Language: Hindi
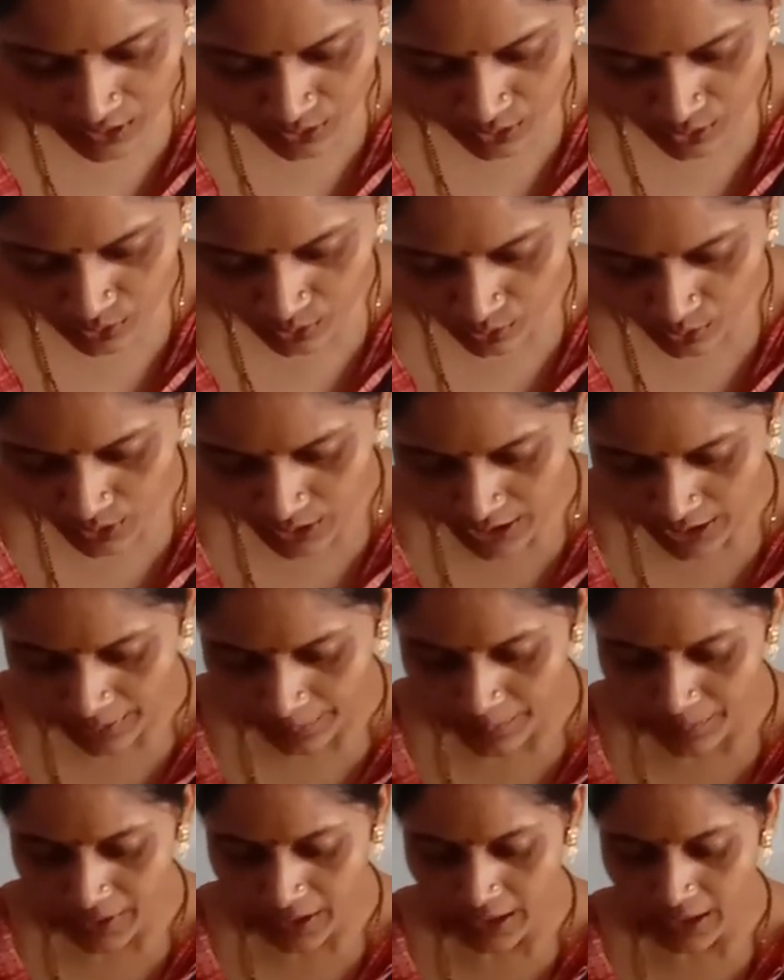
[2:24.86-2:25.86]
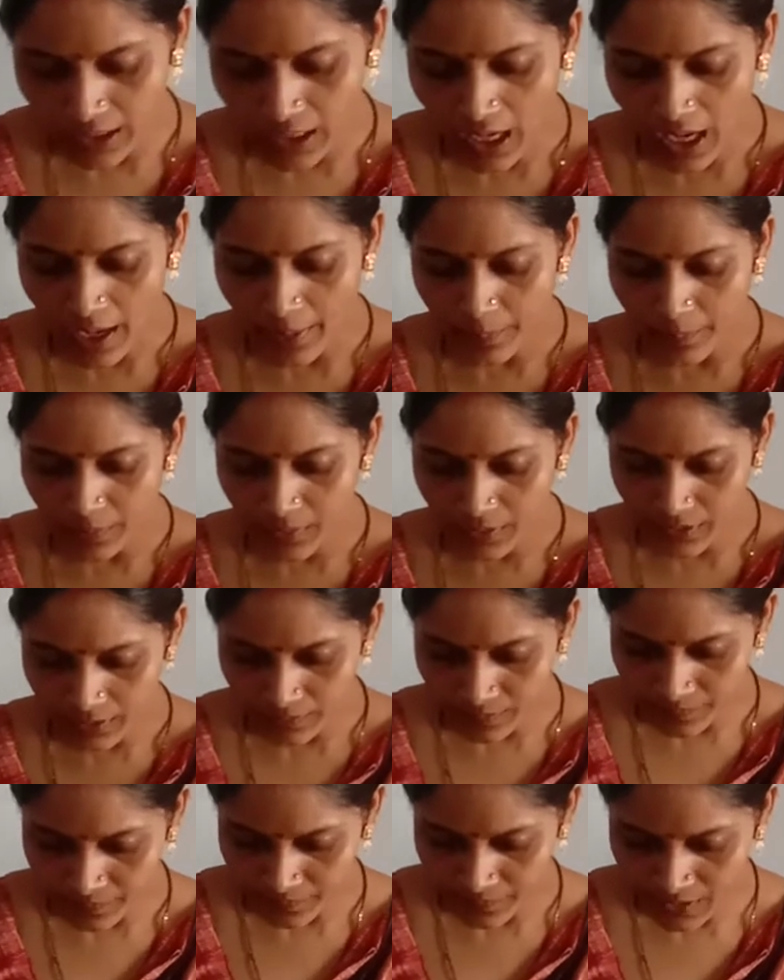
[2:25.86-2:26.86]
तो जब भी आप
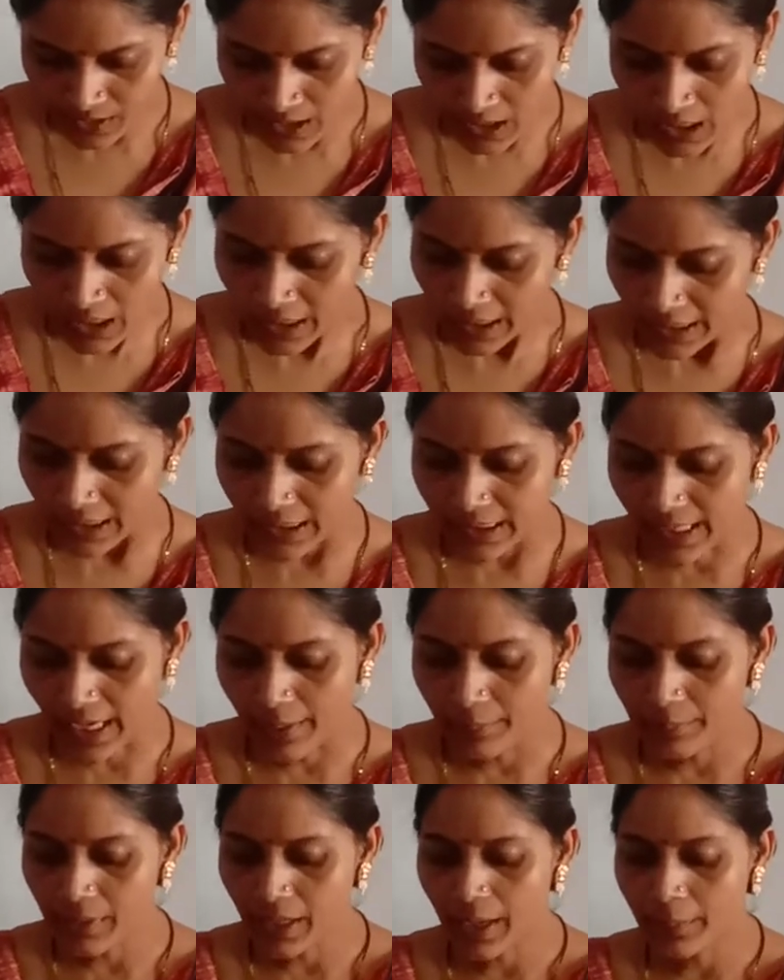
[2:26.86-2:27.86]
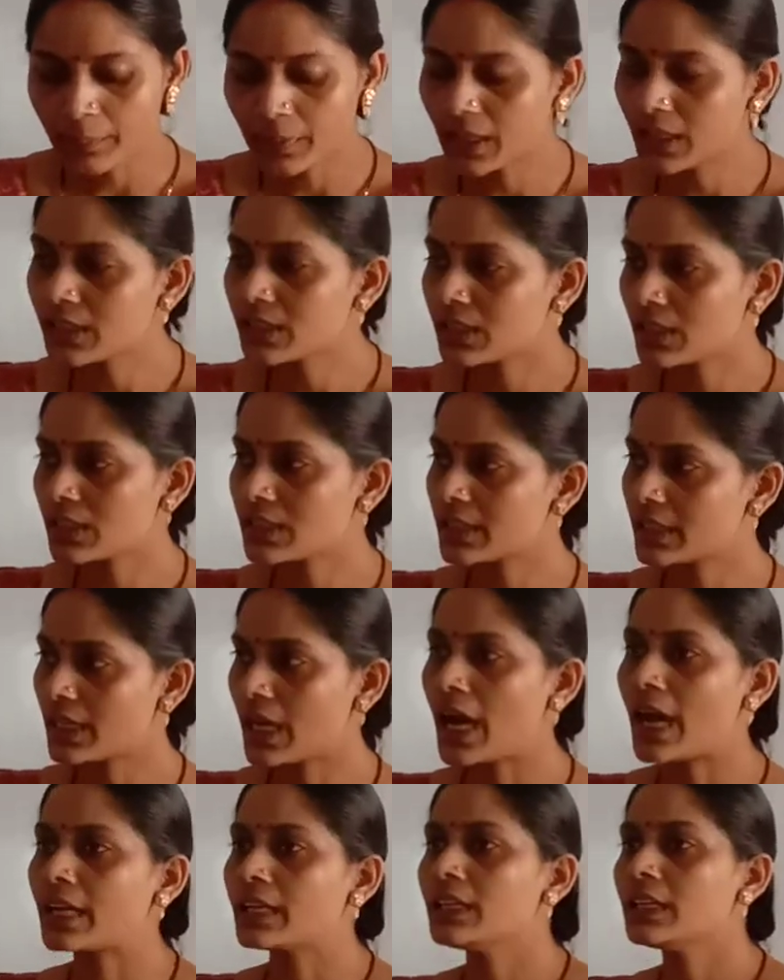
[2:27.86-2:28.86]
एग्ज़ाम में आपके इस तरह से
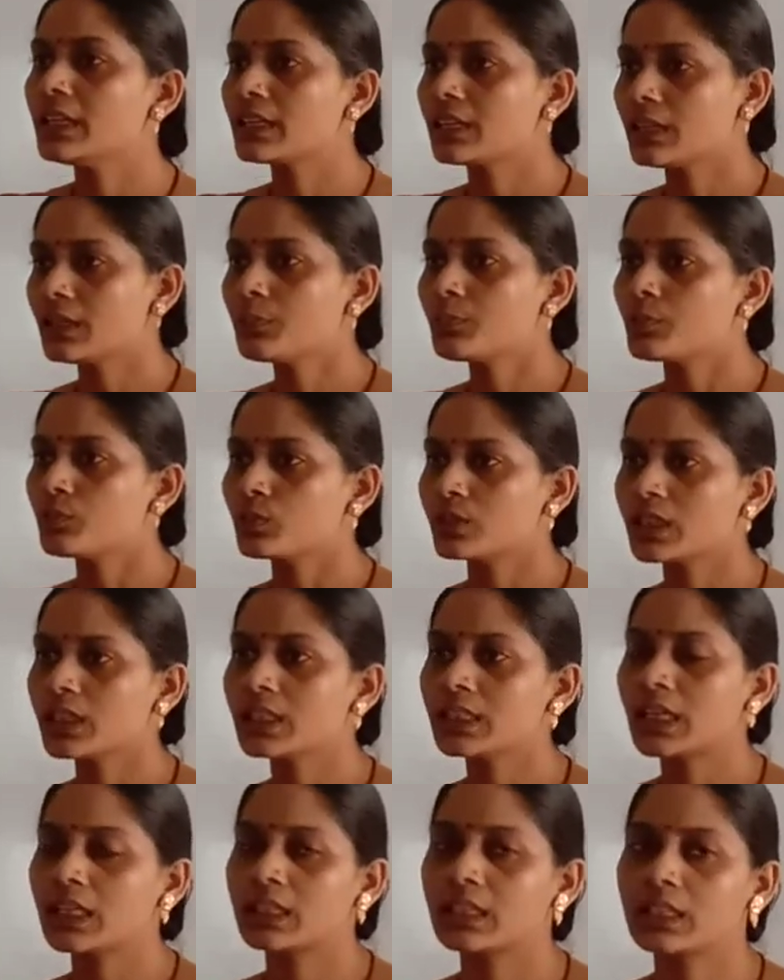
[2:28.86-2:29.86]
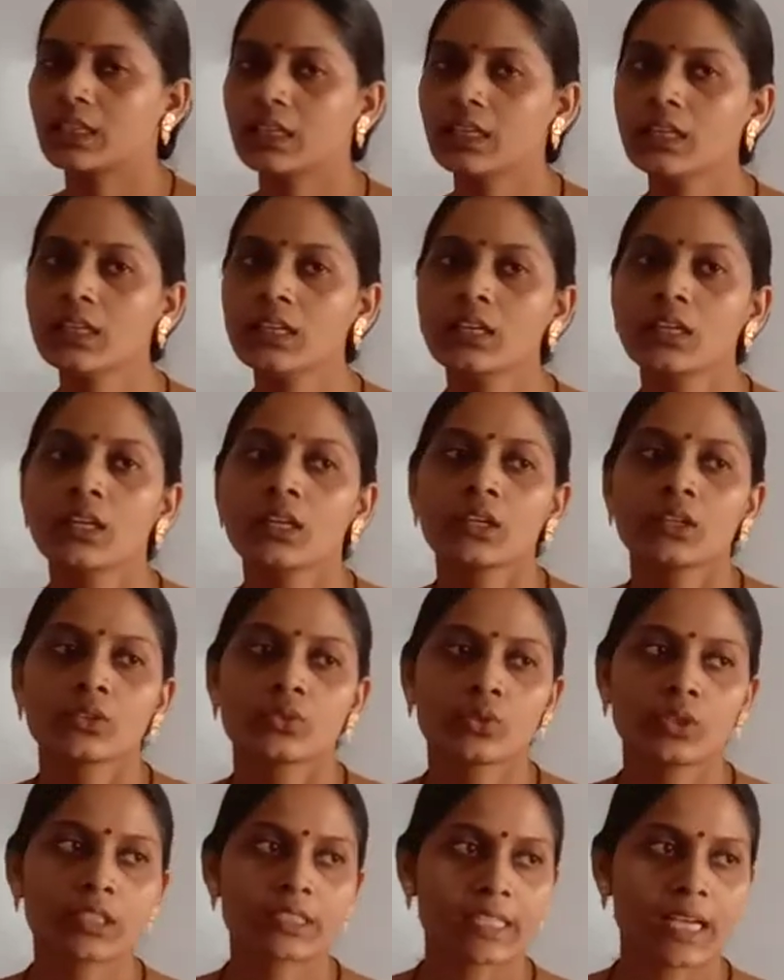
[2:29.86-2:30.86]
कहानी लेखन पूछे जाते हैं
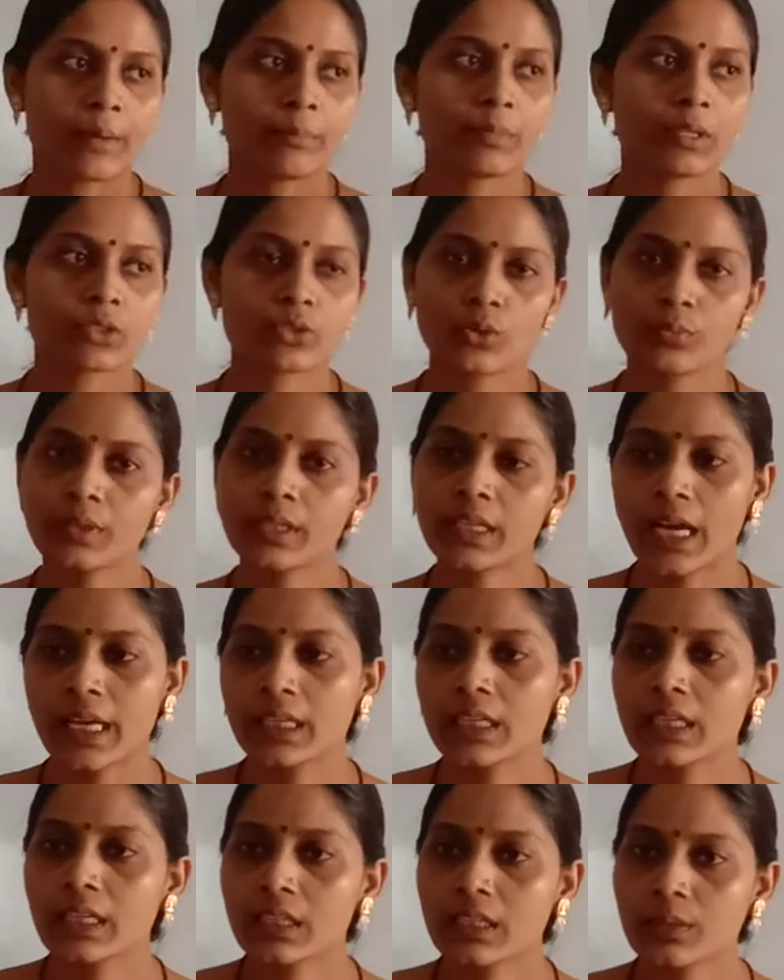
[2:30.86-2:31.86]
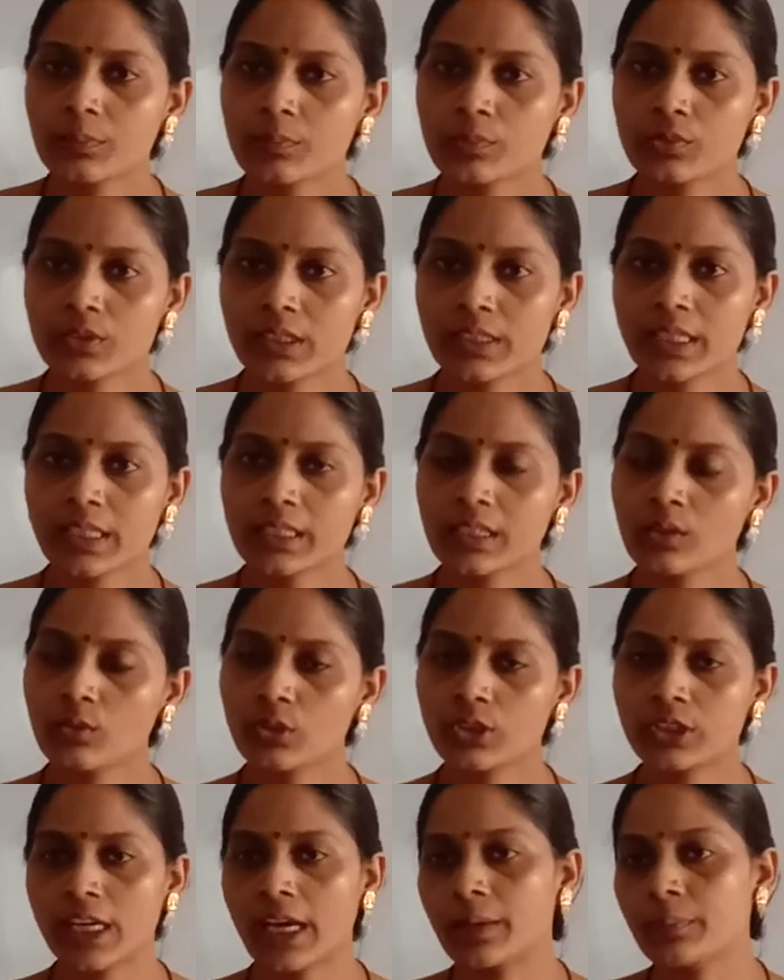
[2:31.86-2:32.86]
तो एग्ज़ाम में जो भी कहानी लेखन पूछे जाते हैं
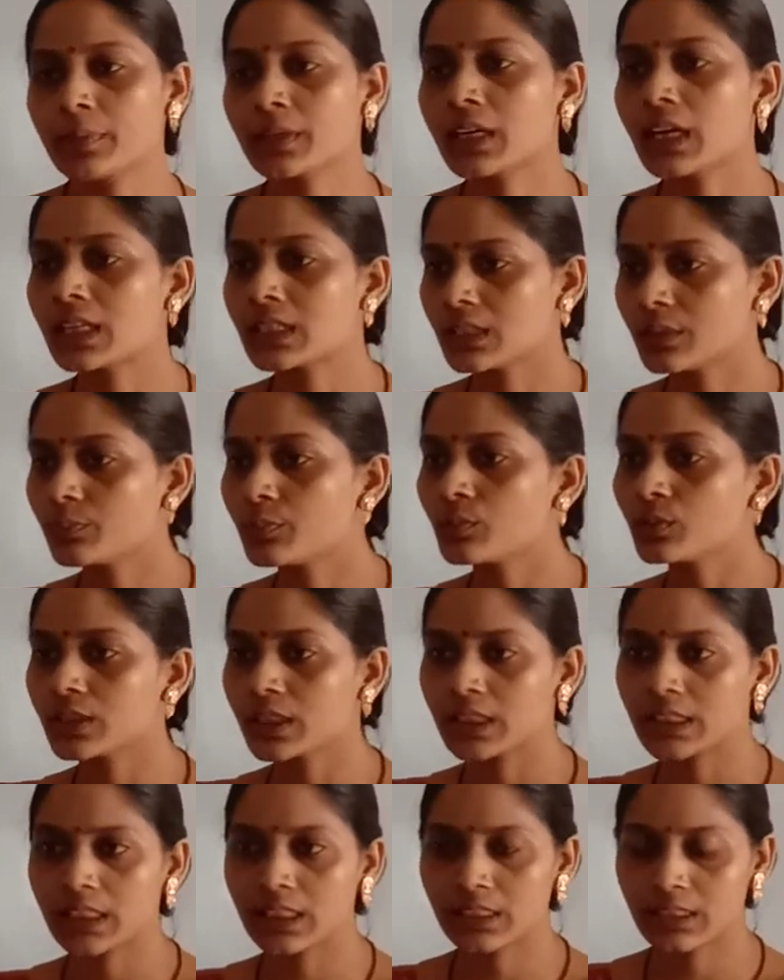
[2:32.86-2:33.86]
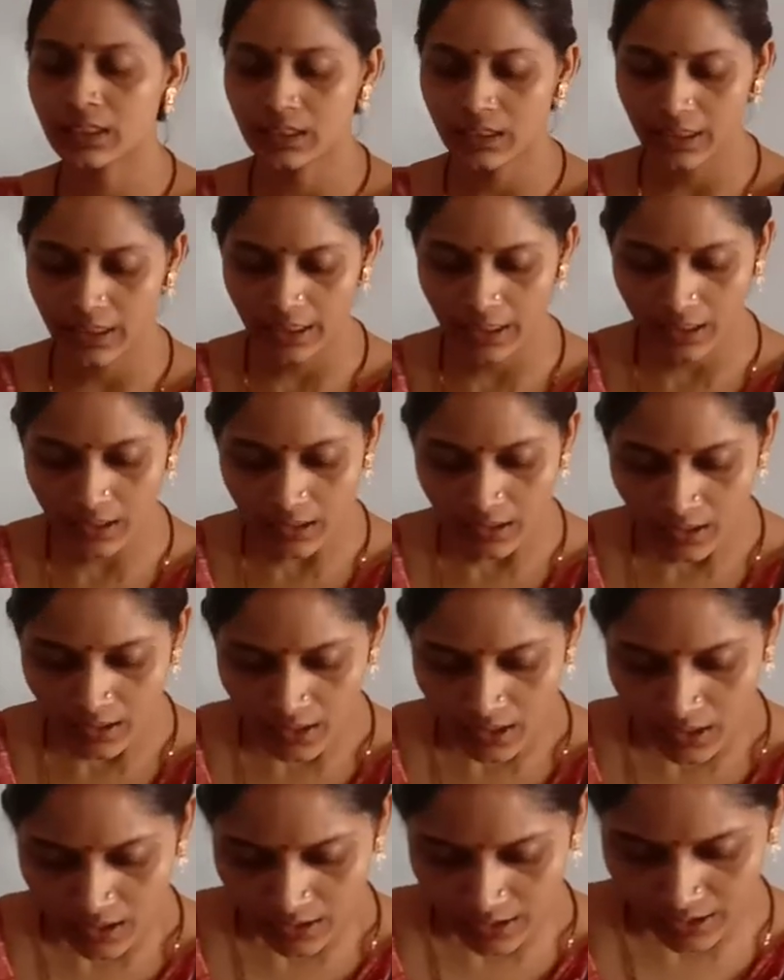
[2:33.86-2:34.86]
वो चार प्रकार से पूछे जा सकते हैं
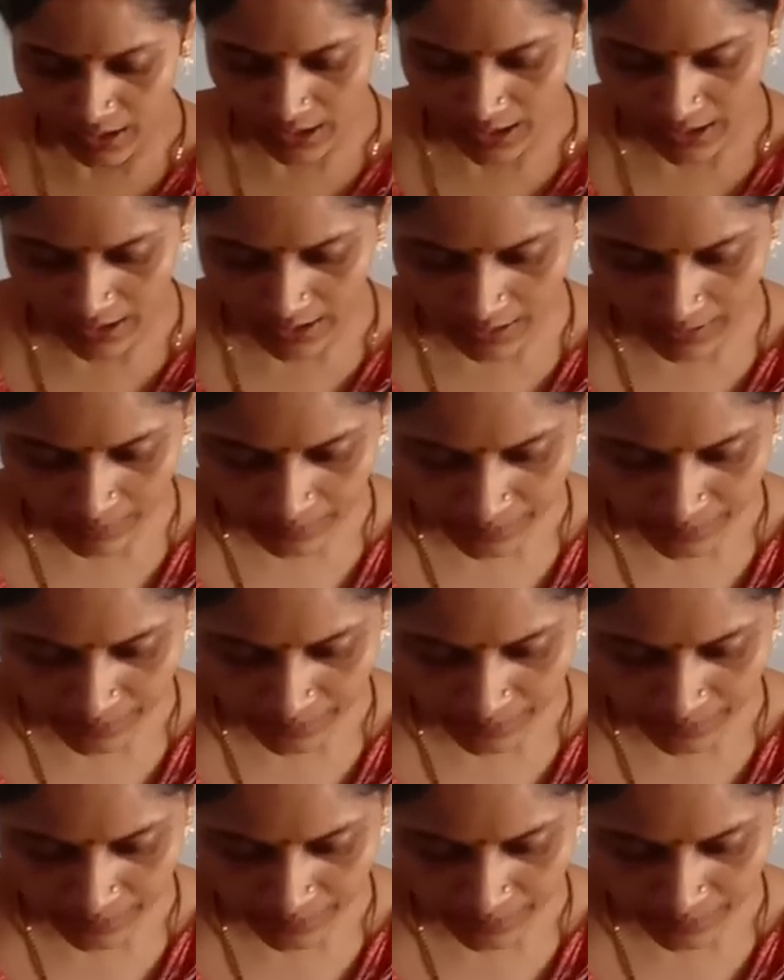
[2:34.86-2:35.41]
जैसे